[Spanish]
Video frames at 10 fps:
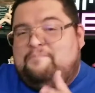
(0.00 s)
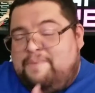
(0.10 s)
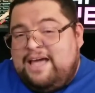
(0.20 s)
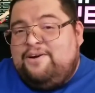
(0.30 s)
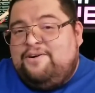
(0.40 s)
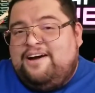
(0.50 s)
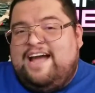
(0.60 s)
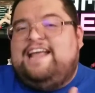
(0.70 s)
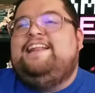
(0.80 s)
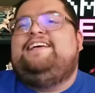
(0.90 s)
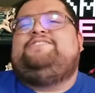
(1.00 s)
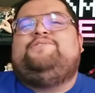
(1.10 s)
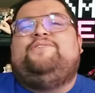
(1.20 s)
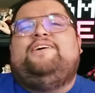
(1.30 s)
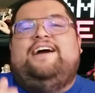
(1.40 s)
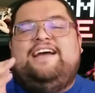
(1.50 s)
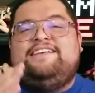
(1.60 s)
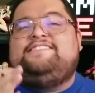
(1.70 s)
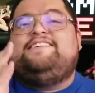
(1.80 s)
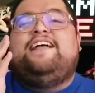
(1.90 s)
Pero en eso
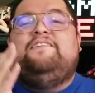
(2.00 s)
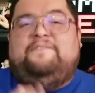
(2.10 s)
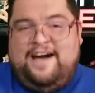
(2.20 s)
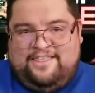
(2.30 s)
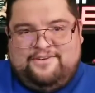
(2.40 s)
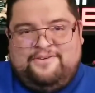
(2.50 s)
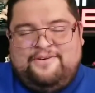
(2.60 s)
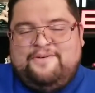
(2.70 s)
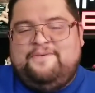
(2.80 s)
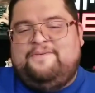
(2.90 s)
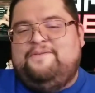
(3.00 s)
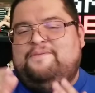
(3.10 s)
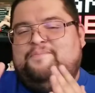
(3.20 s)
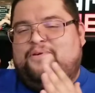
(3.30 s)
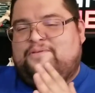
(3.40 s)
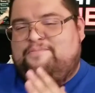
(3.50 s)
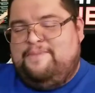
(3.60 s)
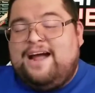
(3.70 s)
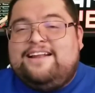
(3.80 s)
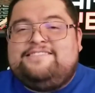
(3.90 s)
es salvado por
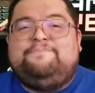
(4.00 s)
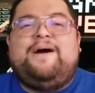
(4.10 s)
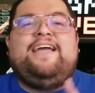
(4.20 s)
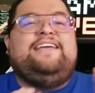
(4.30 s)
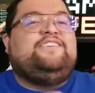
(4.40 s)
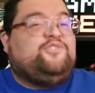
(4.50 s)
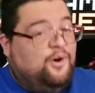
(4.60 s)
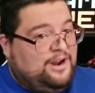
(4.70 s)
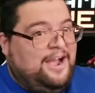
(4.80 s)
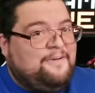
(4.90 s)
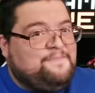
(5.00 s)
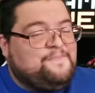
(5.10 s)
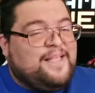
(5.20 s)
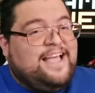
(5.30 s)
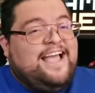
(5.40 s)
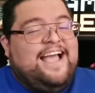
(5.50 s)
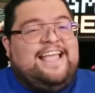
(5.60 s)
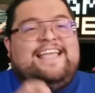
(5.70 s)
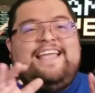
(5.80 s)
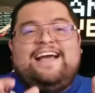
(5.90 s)
Magna Senpai y Sora.
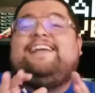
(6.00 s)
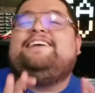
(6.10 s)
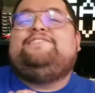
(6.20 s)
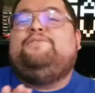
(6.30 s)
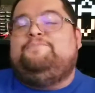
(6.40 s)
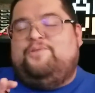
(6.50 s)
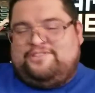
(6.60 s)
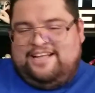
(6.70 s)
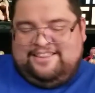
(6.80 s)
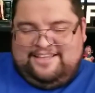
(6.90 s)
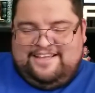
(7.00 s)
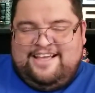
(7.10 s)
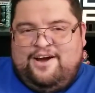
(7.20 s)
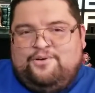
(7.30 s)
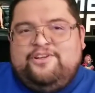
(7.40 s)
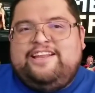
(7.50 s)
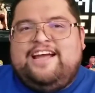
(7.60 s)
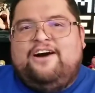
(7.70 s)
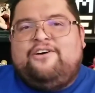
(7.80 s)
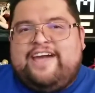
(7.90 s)
Y aquí es lo importante. Uno
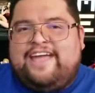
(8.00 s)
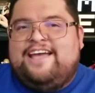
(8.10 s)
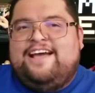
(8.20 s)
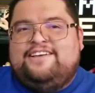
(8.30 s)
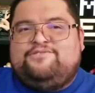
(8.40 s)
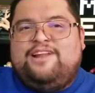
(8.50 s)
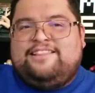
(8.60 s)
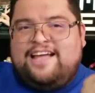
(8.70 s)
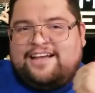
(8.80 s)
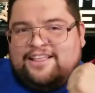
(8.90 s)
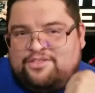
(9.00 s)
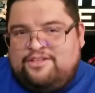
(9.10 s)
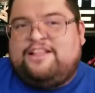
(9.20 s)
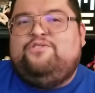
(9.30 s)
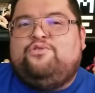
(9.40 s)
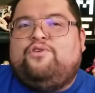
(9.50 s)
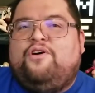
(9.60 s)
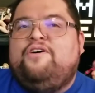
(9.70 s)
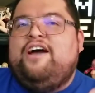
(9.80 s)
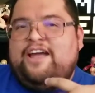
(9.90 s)
diría, ok, es un ataque en
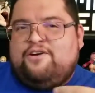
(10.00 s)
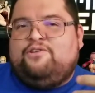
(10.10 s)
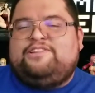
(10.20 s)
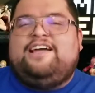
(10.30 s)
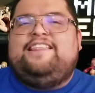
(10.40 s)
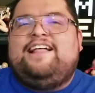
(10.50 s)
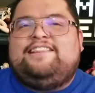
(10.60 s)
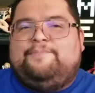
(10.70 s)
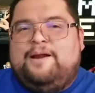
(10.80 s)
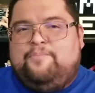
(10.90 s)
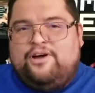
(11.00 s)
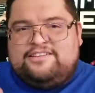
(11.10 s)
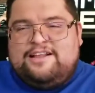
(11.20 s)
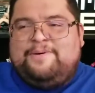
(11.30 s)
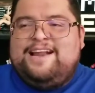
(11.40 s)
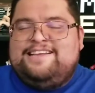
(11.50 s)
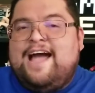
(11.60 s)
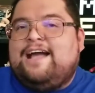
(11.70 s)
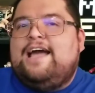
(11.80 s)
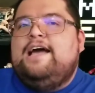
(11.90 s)
dúo en contra de Dante para poder salvar a
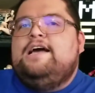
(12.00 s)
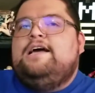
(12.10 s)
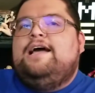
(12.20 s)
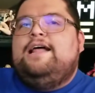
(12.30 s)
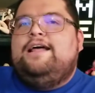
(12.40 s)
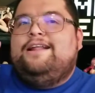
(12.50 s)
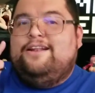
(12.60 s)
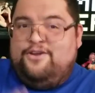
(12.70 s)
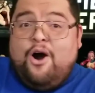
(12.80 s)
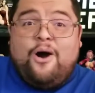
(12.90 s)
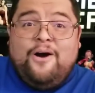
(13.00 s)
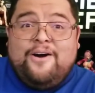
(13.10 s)
Jack. No.